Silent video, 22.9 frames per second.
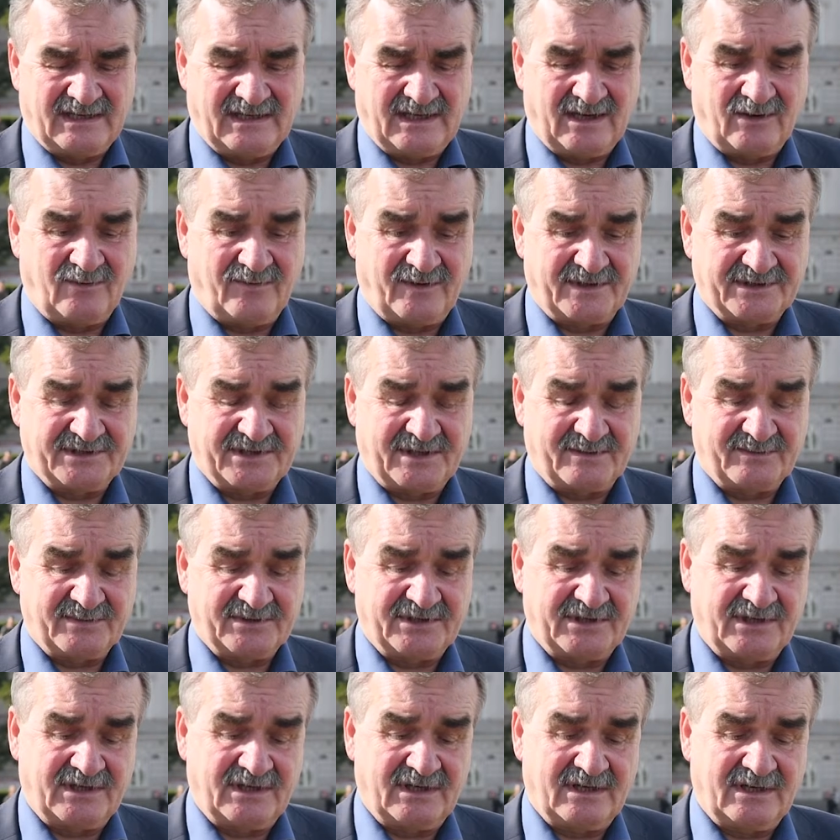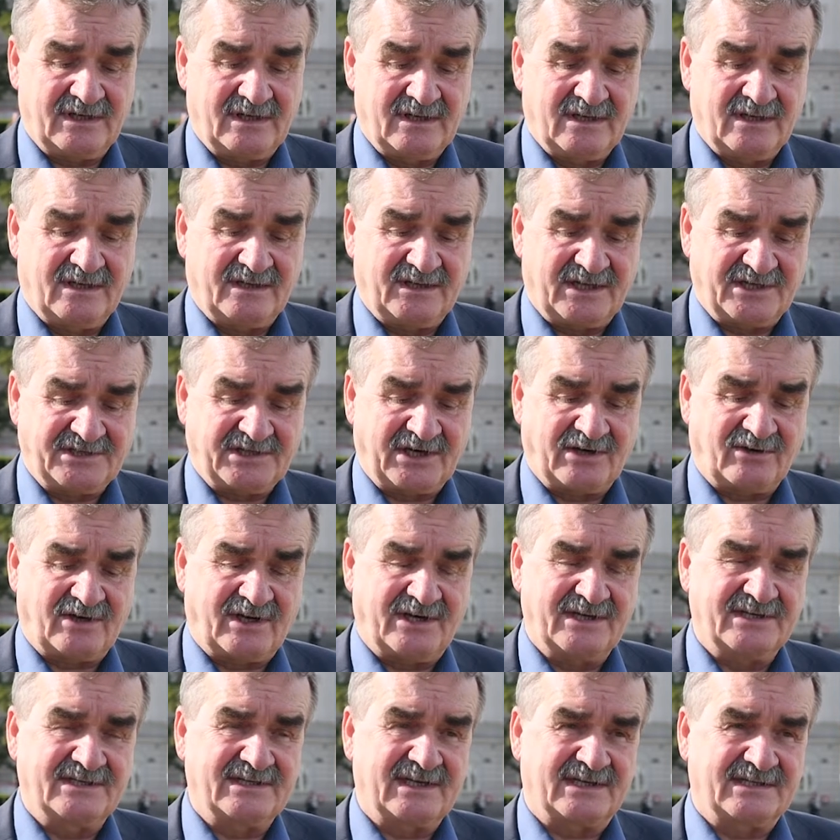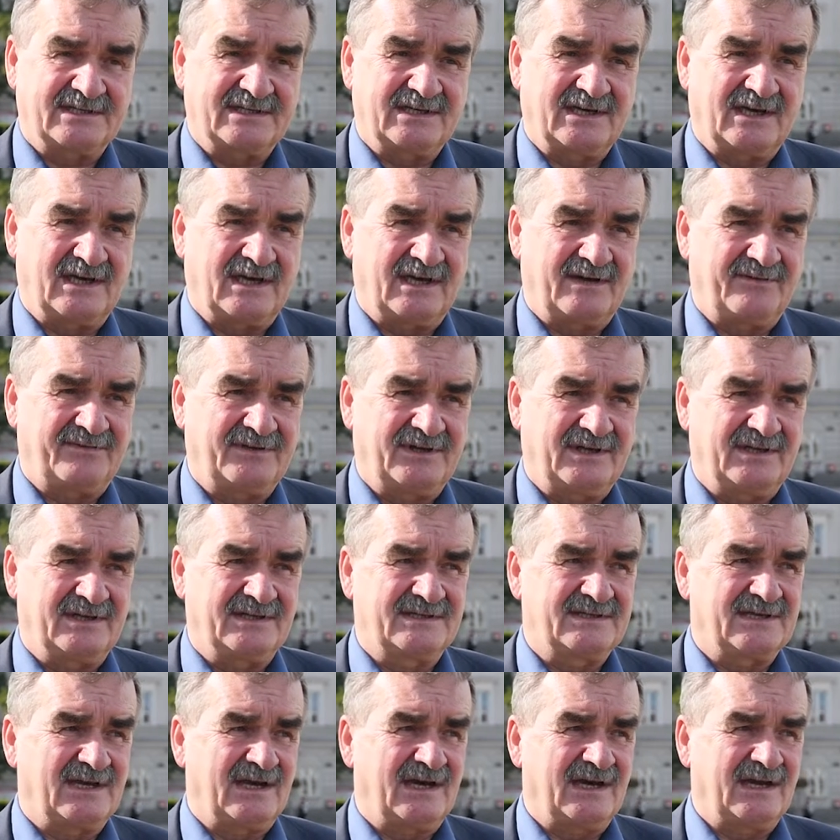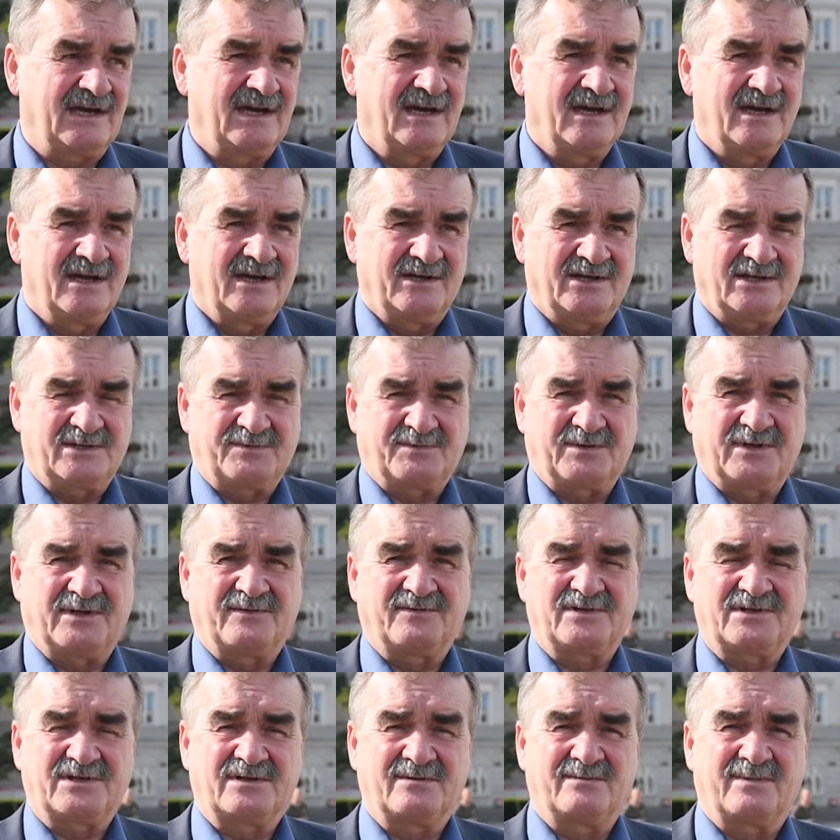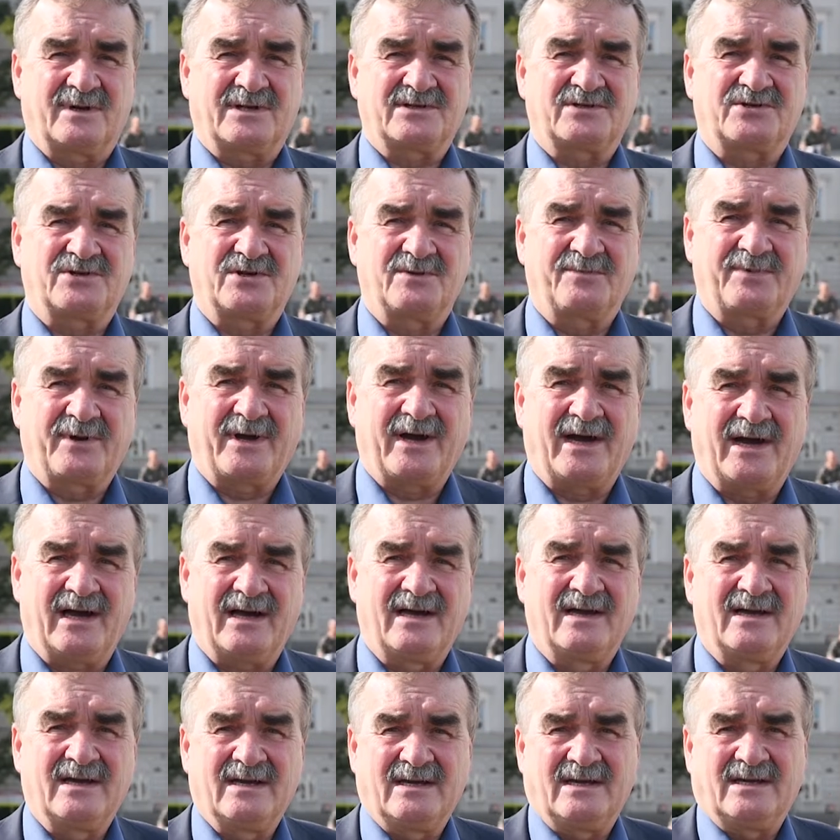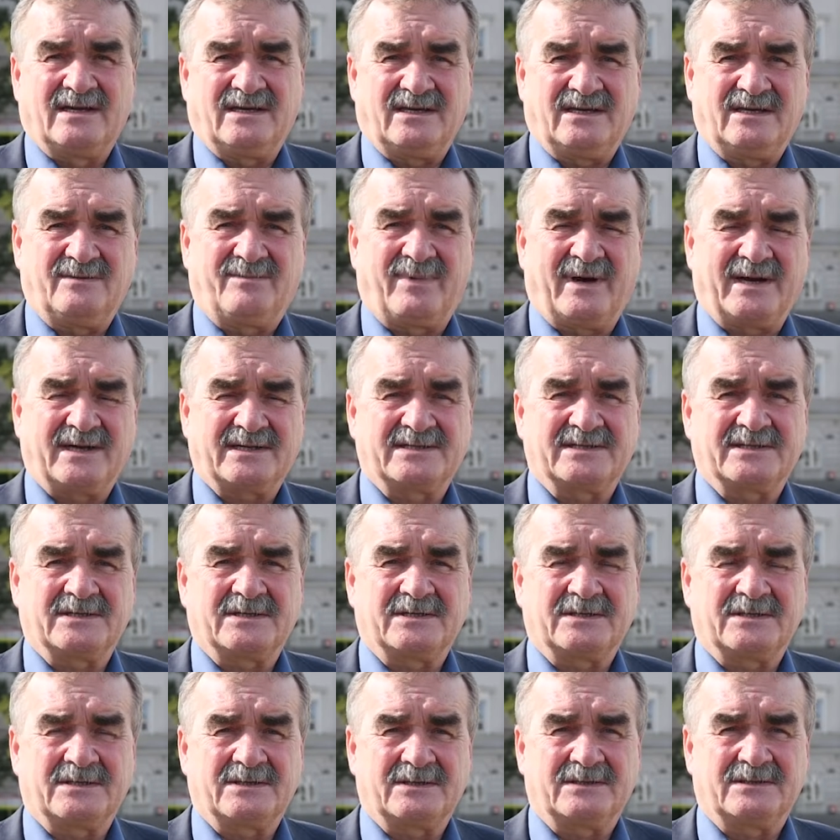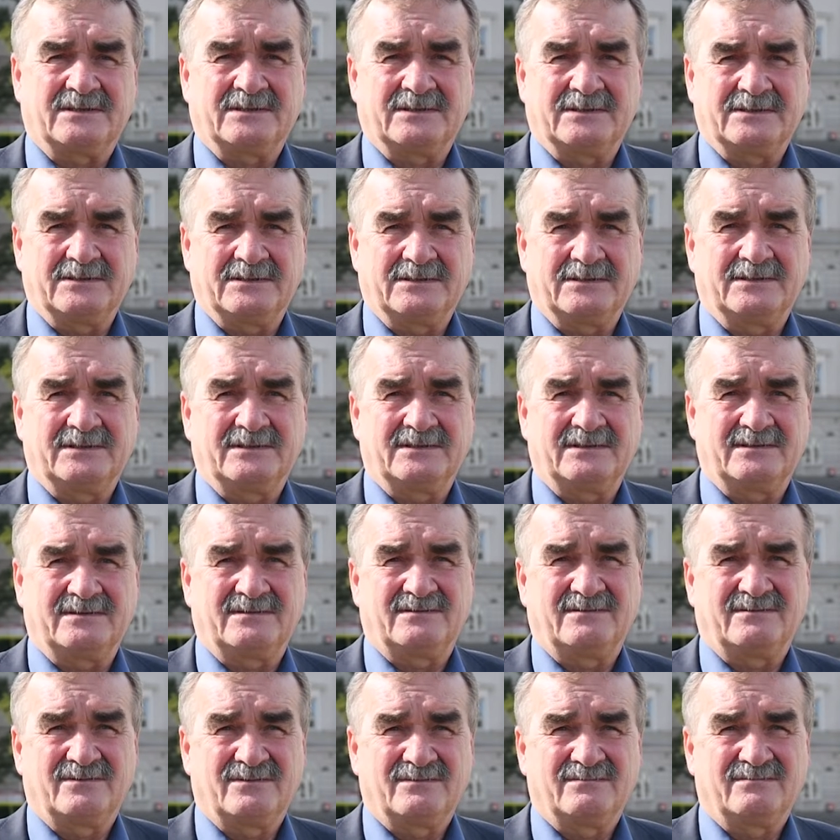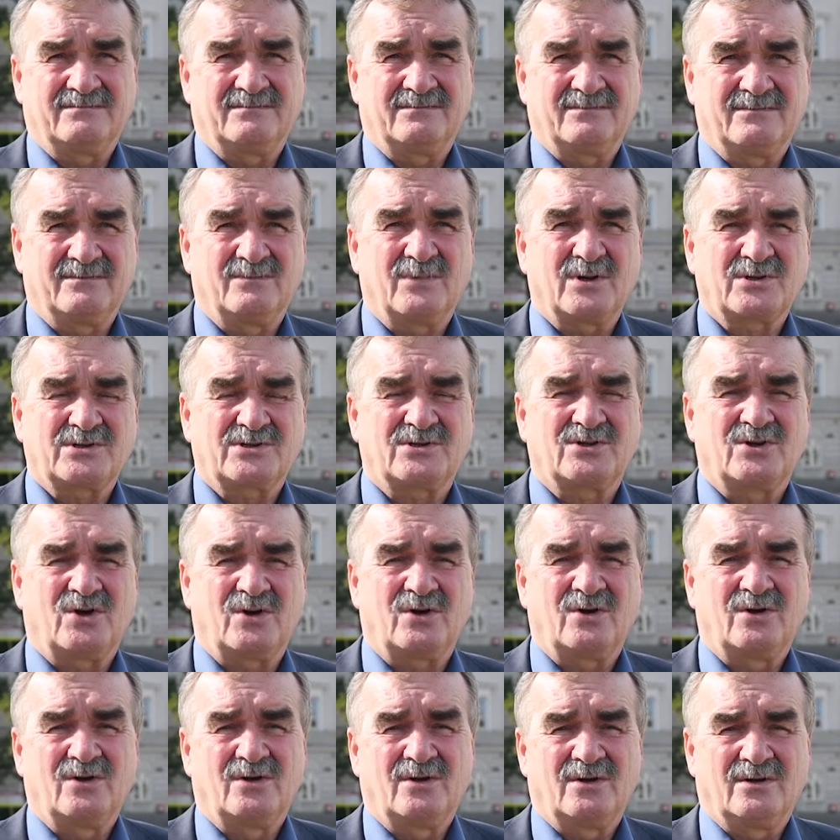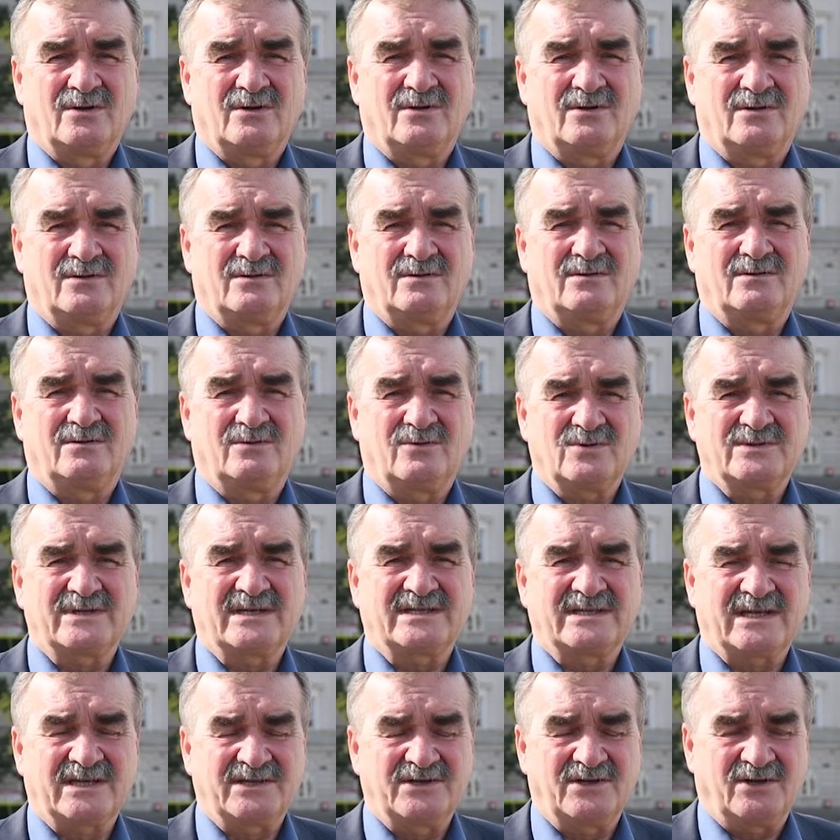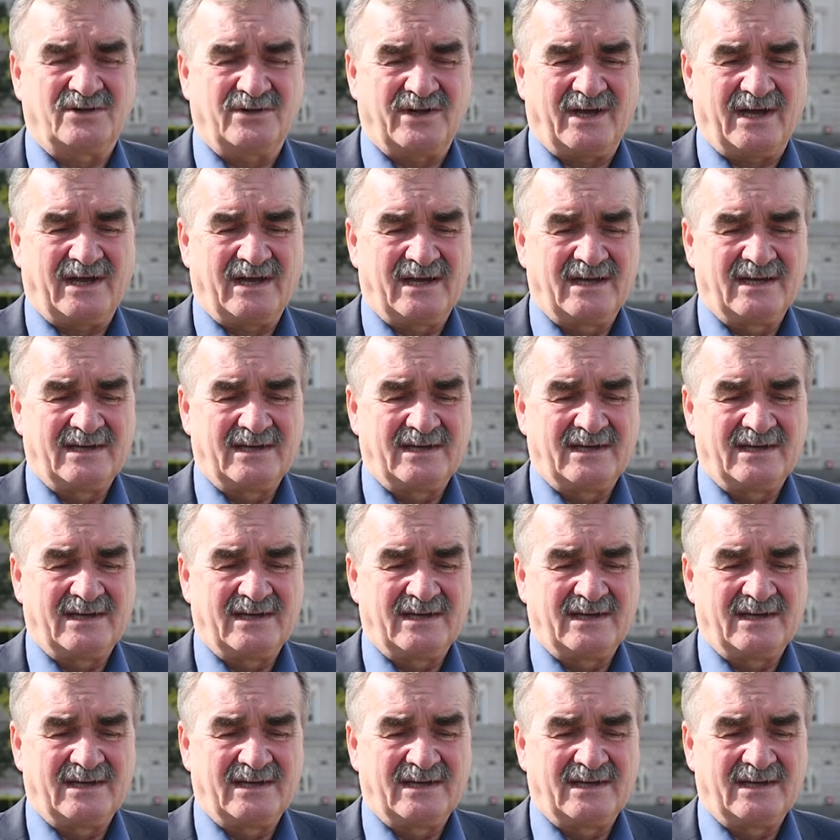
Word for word: ja uważam, że nasza lokalizacja w Kielcach jest przede wszystkim bardzo szybka i bardzo y, mocno y, uzasadniona.